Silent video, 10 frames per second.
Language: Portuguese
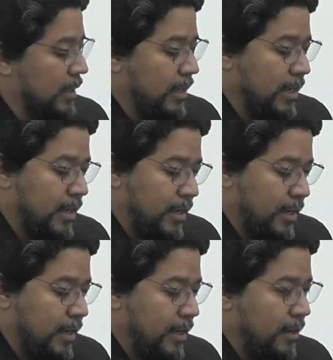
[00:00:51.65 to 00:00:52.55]

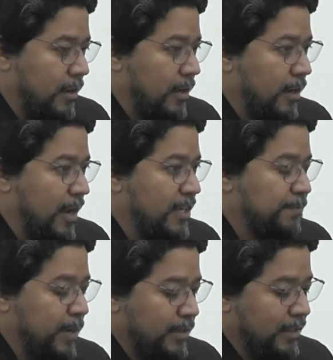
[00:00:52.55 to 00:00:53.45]
é a
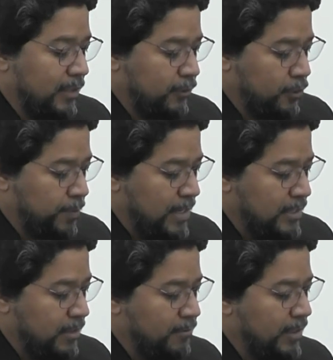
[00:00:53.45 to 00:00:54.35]
respeito da
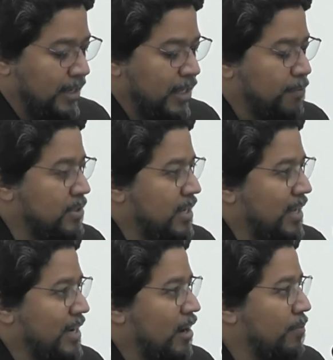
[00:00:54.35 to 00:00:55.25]
suspensão da lei do piso
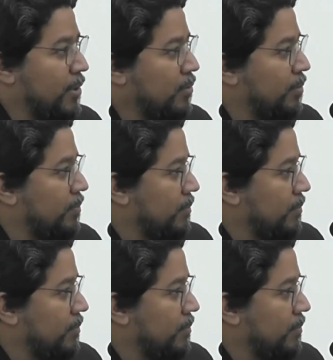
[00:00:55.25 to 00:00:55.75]
salarial pelo